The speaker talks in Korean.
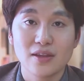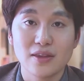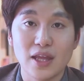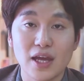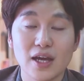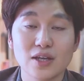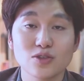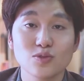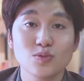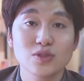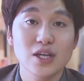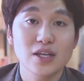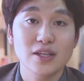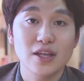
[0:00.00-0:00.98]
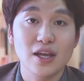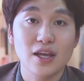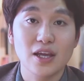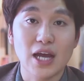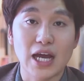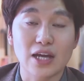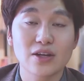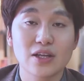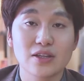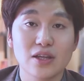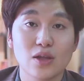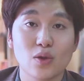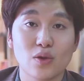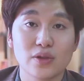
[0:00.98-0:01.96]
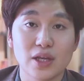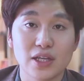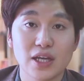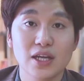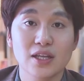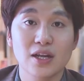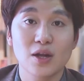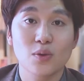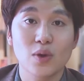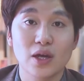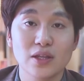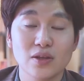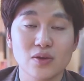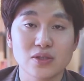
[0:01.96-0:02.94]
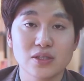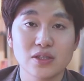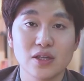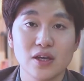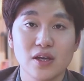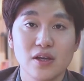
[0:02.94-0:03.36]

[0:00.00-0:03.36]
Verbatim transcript: 내가 스무 살 때 안 그랬는데 넌 대단하다라고 하는 것은